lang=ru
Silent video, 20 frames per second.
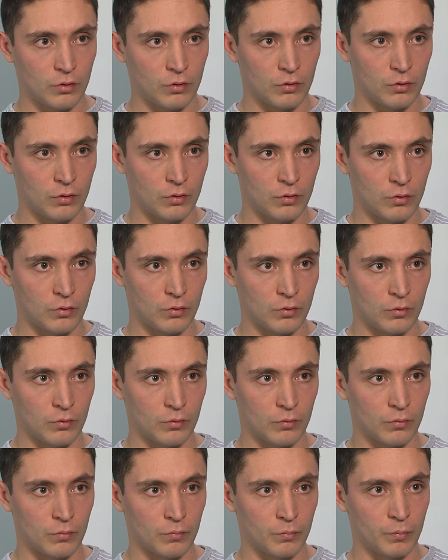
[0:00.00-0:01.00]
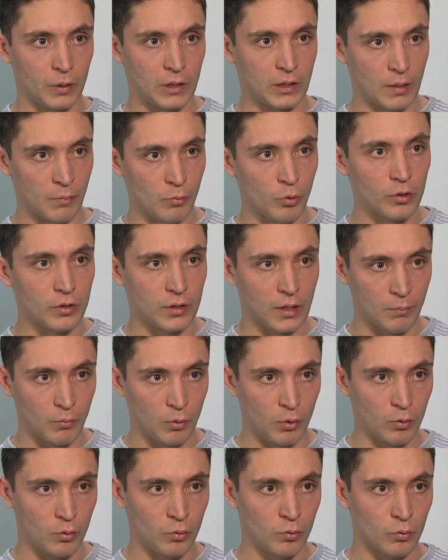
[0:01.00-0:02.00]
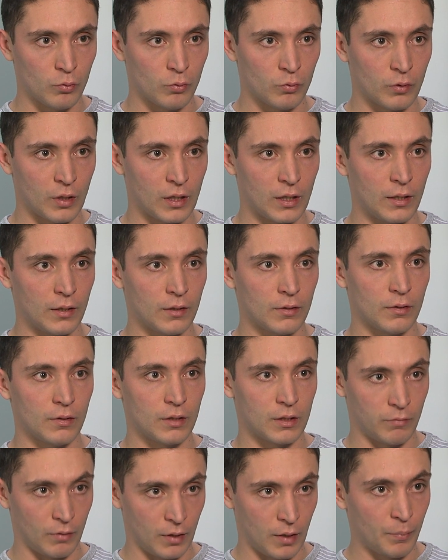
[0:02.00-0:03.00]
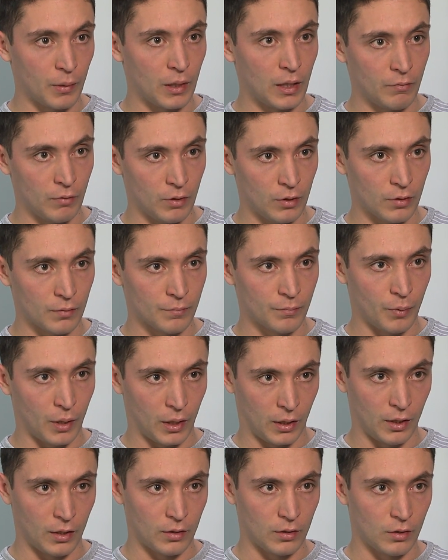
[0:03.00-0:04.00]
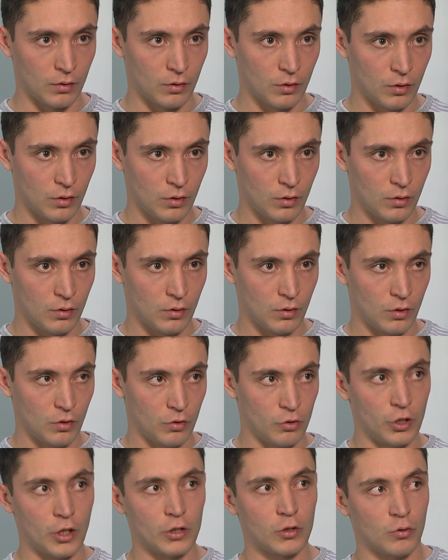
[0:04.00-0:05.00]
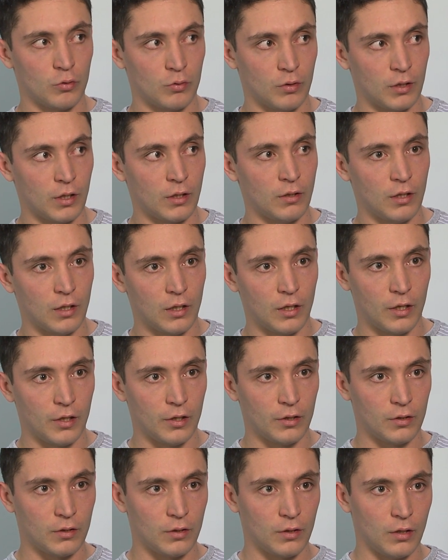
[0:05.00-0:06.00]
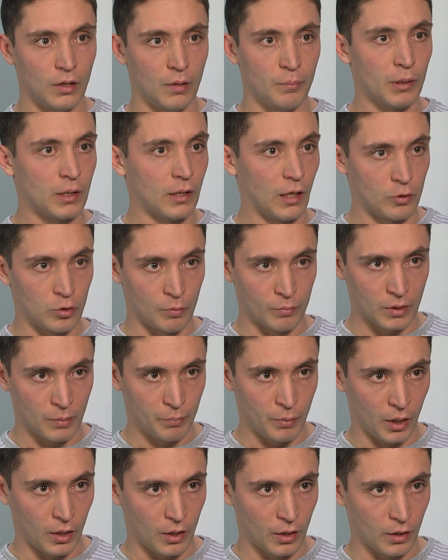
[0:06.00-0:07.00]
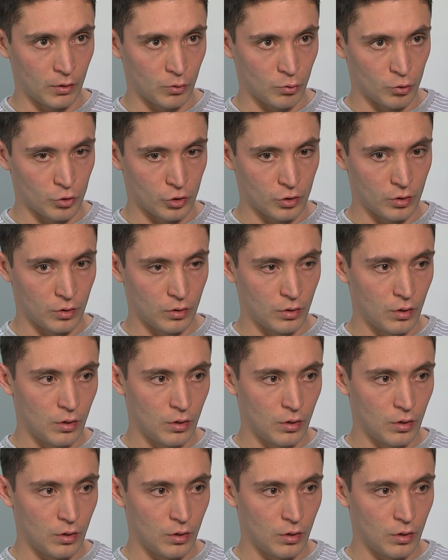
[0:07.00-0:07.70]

под собой землю на своей половине паркета. Сейчас он это делает и под кольцом соперника тоже.